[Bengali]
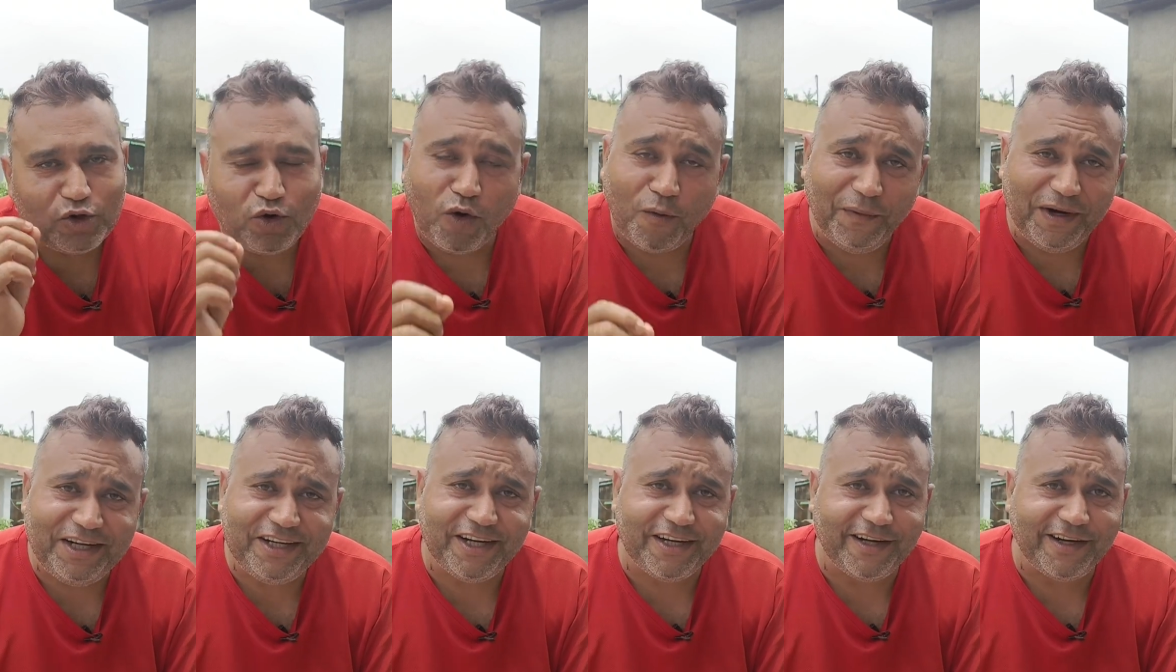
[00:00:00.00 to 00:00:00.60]

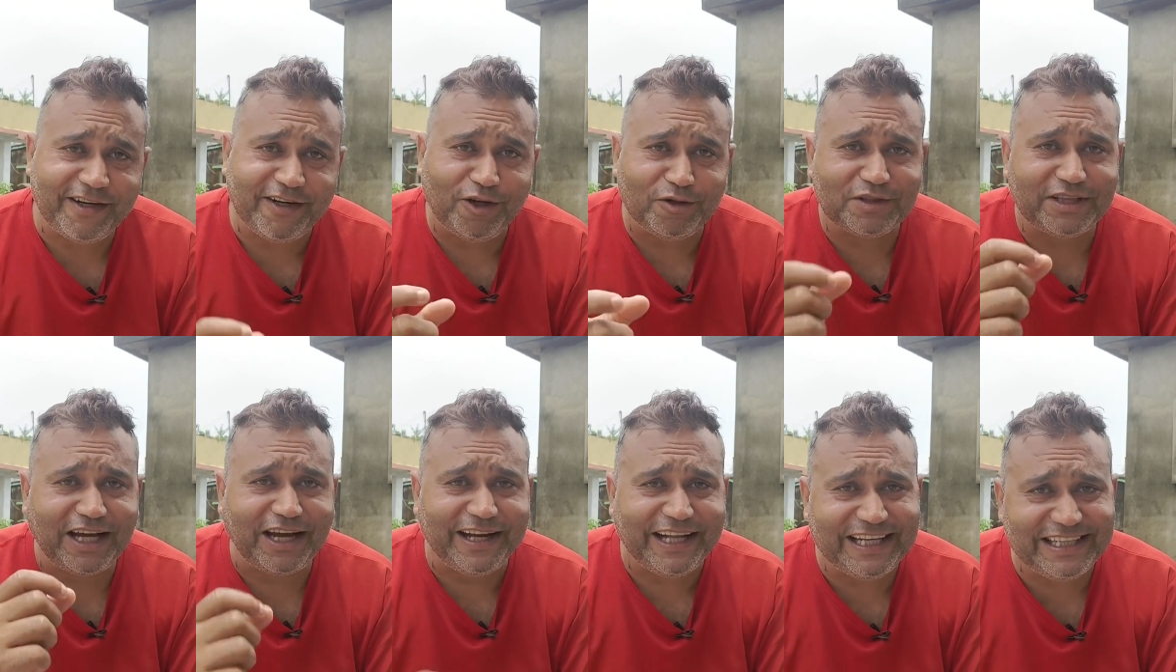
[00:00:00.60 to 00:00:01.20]
কমেন্টেটাররাও
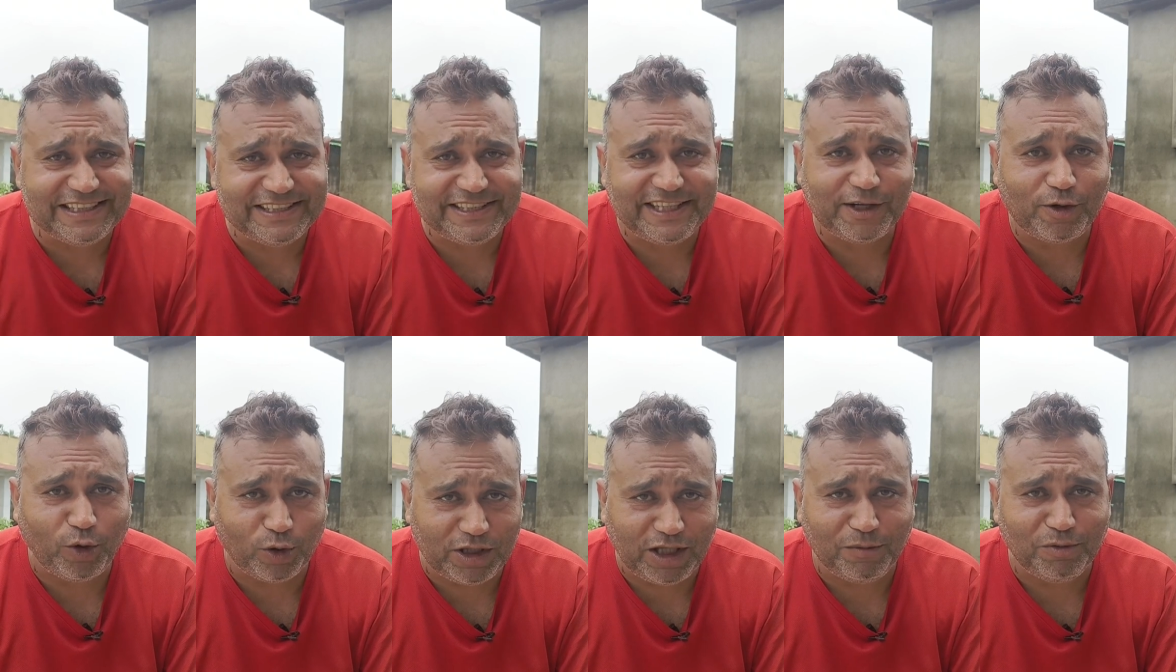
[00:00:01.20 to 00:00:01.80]
তার এগেনস্টে
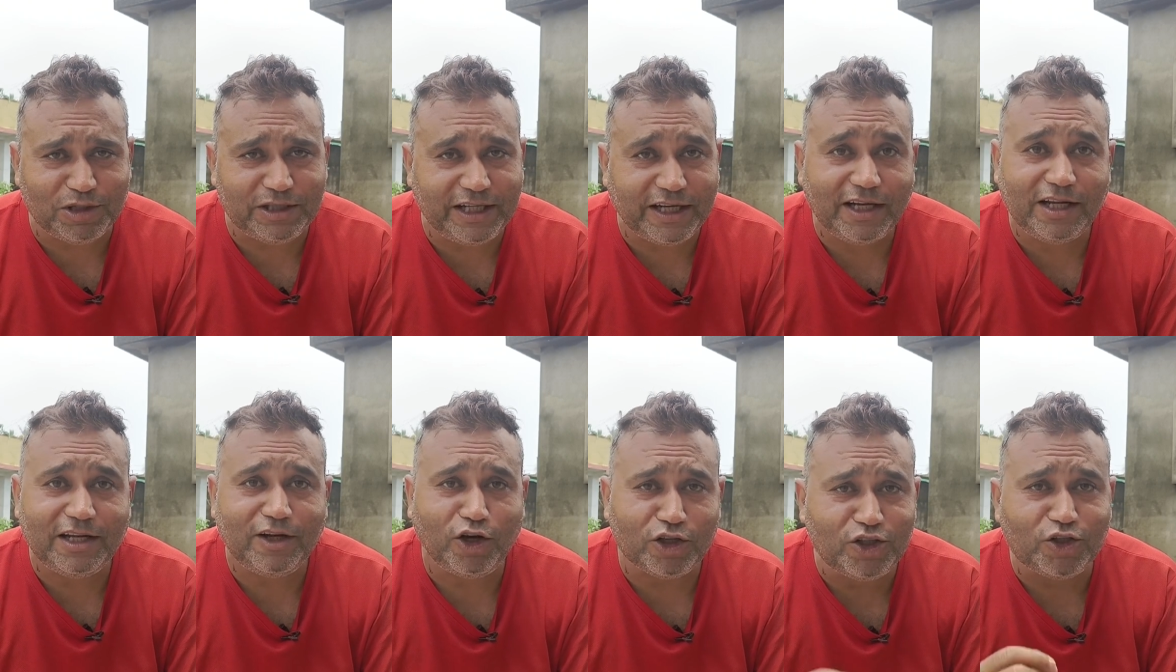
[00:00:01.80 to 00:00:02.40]
কথা বলতে
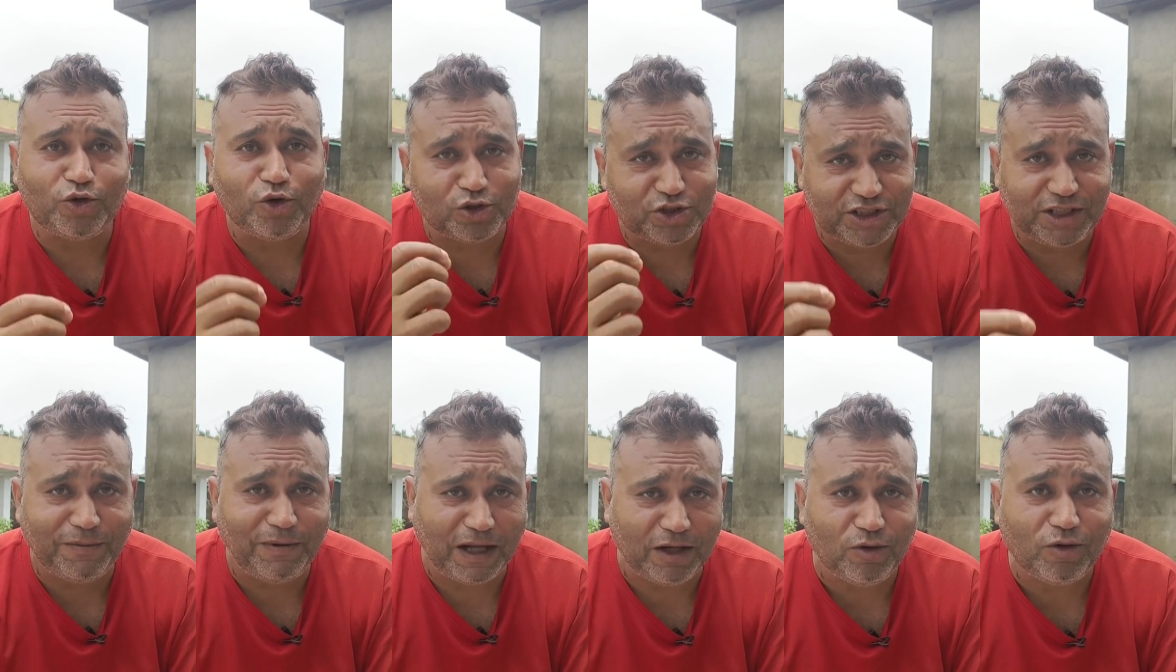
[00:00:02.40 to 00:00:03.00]
গেলে হয়তো
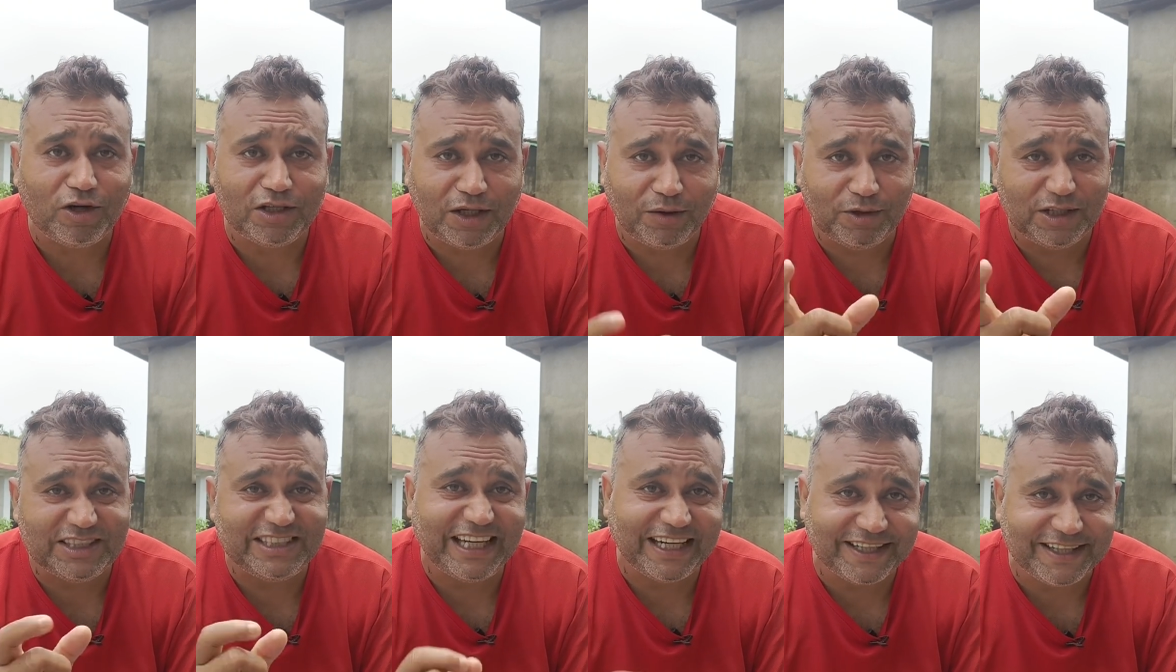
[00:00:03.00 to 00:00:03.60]
দশটা ভালো কথা
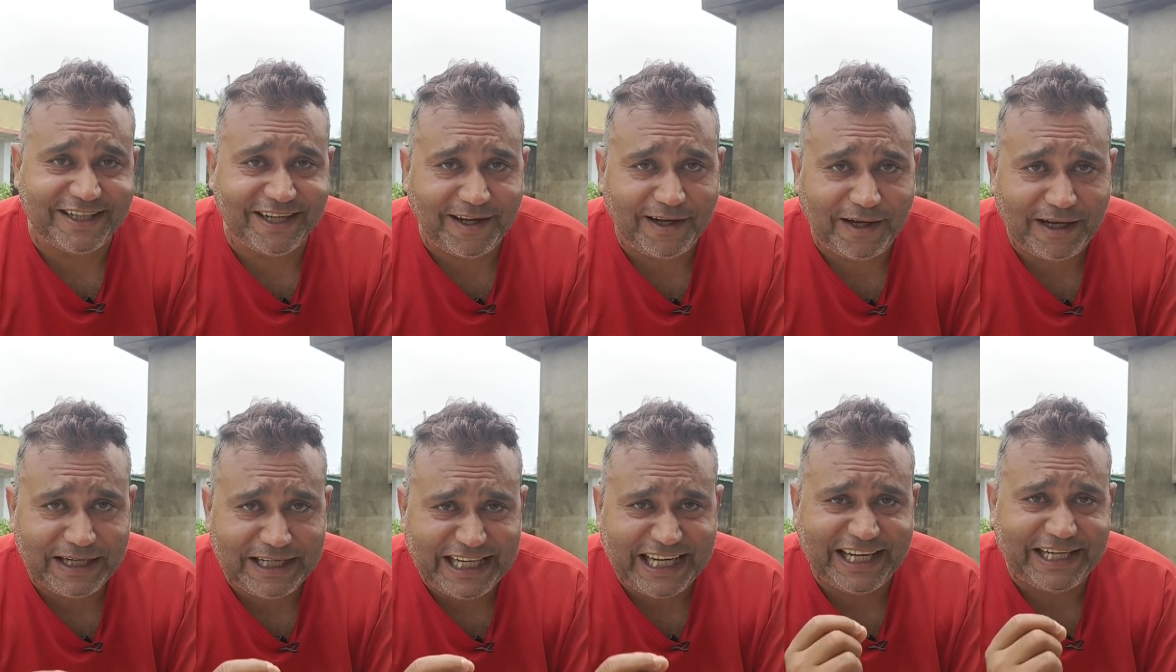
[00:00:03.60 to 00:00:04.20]
বলেছে একটা
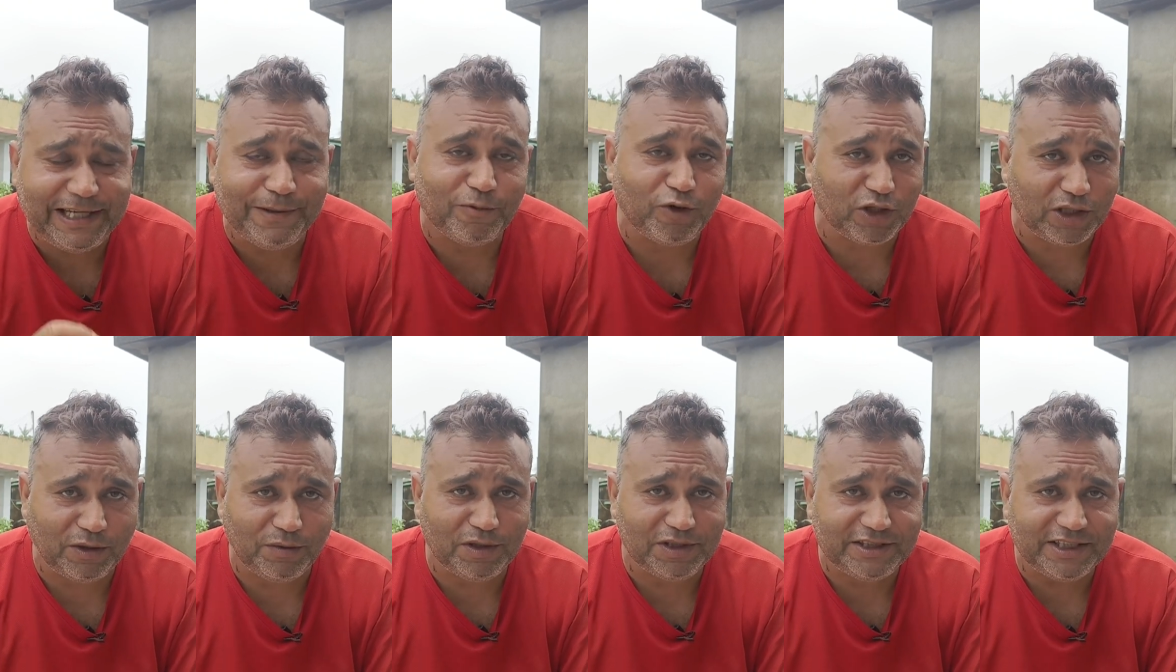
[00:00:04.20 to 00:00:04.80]
নেগেটিভ
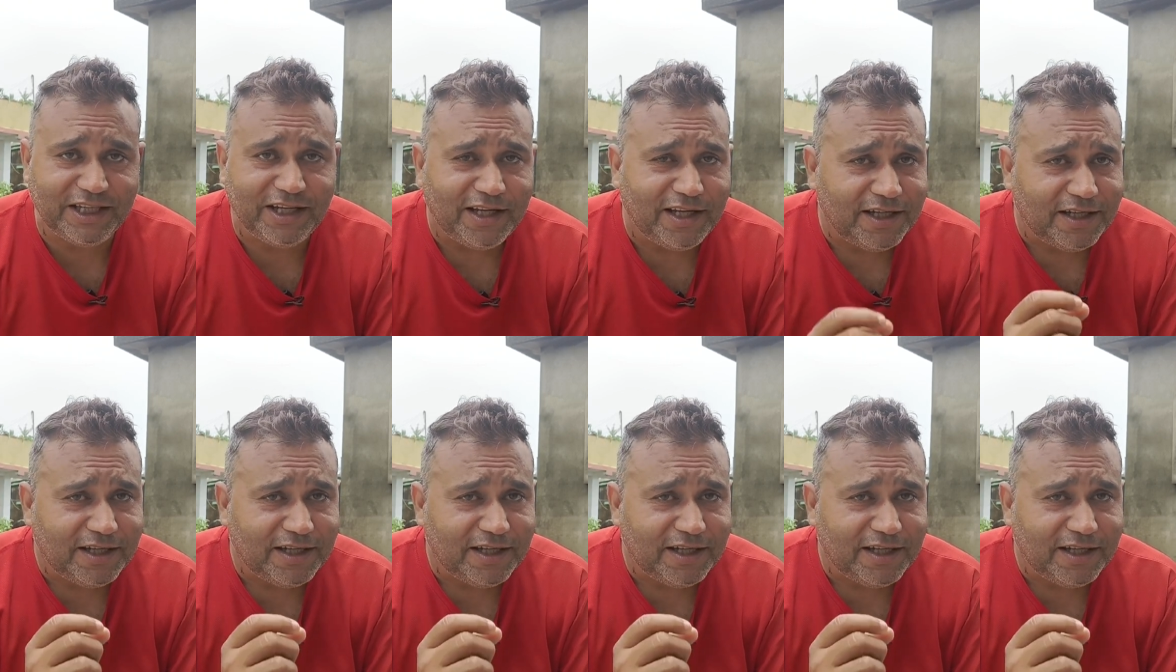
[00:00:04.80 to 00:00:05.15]
কথা বলেছে